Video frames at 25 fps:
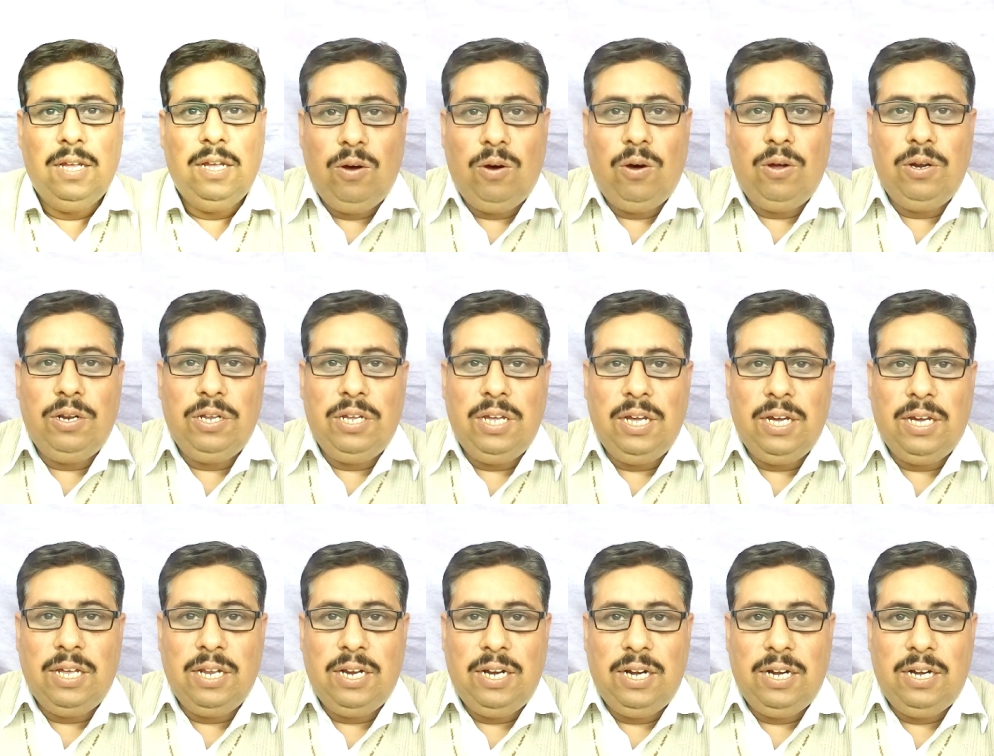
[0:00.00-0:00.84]
और ये
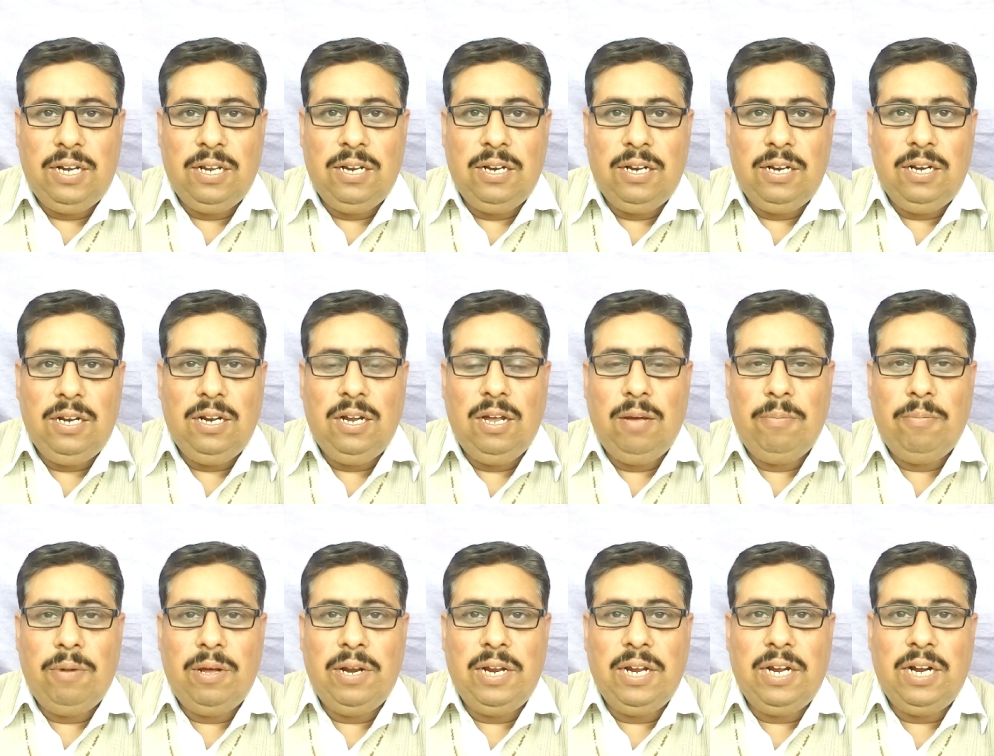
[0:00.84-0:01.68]
क्रिएटिनिन
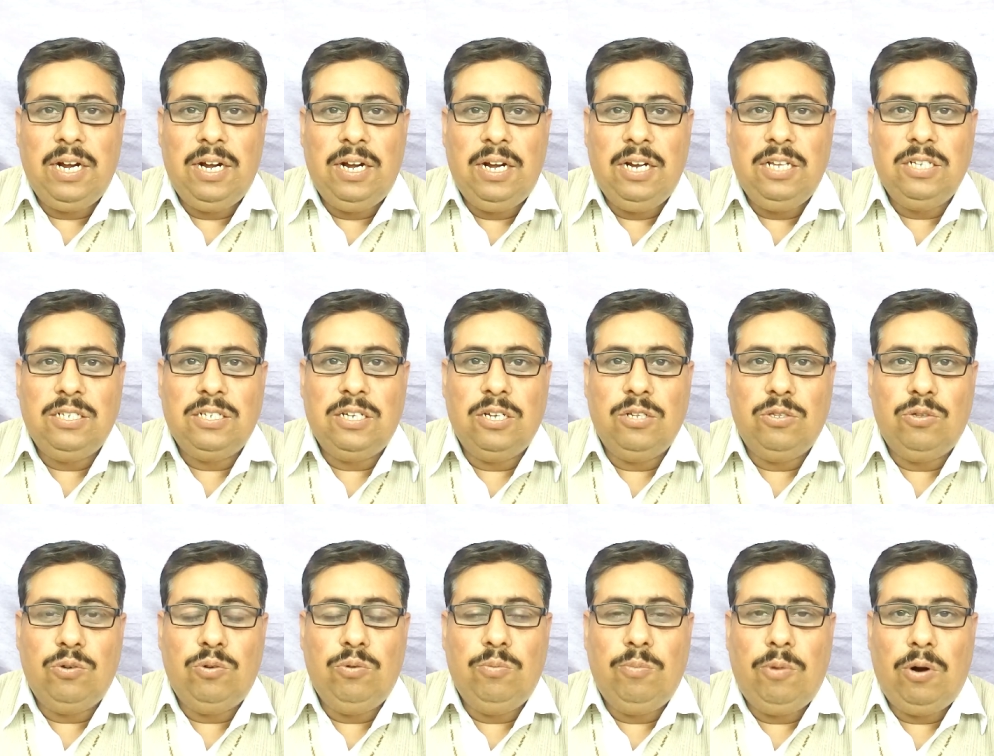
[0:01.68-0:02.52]
हमारी किडनीज के
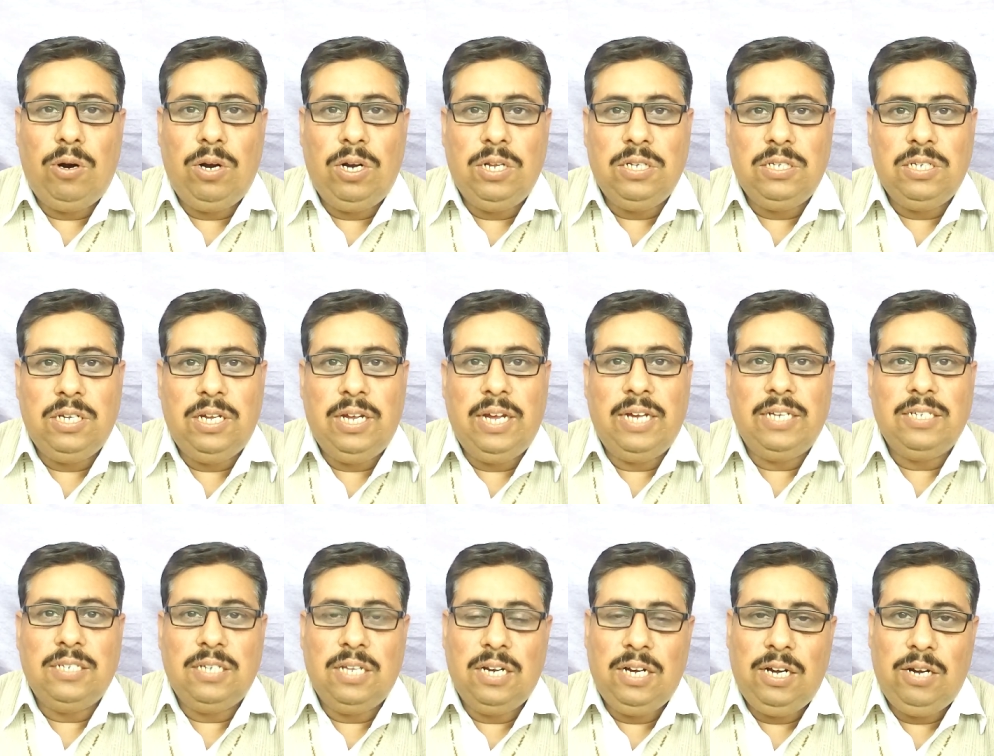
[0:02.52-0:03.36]
थ्रू बॉडी से
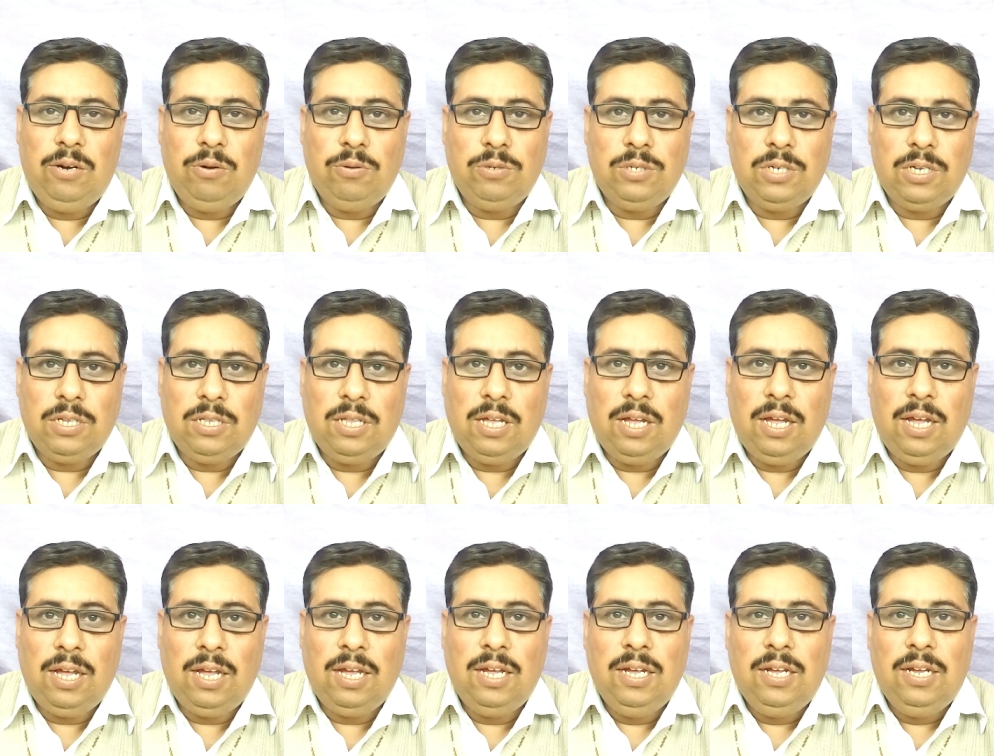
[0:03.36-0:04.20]
एक्सक्रीट हो जाता
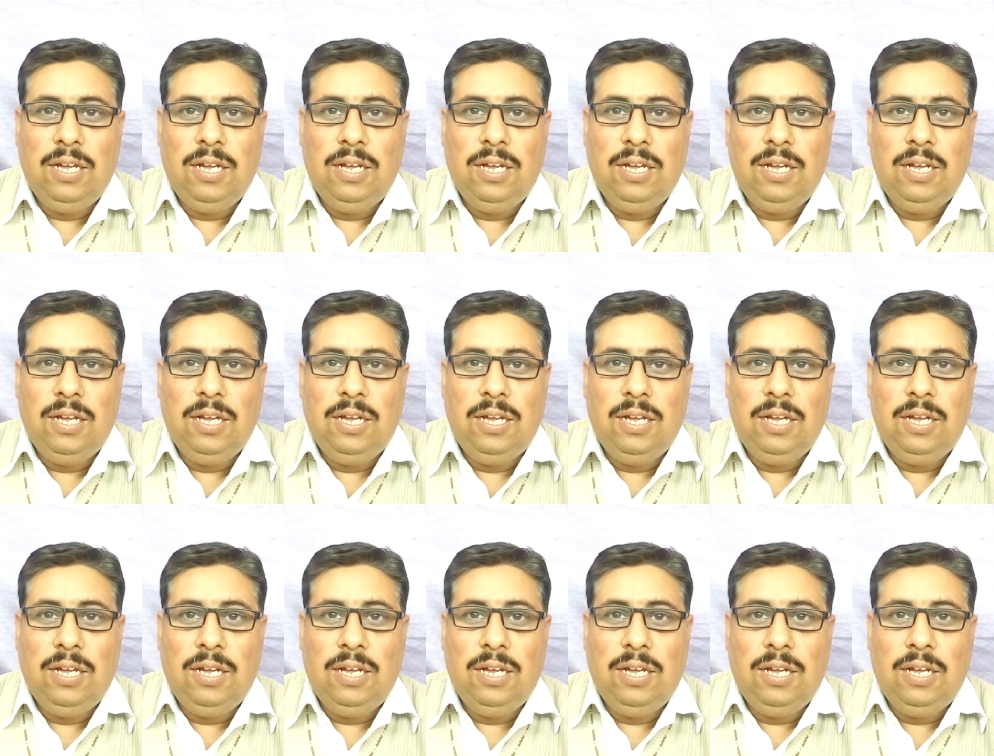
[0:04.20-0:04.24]
है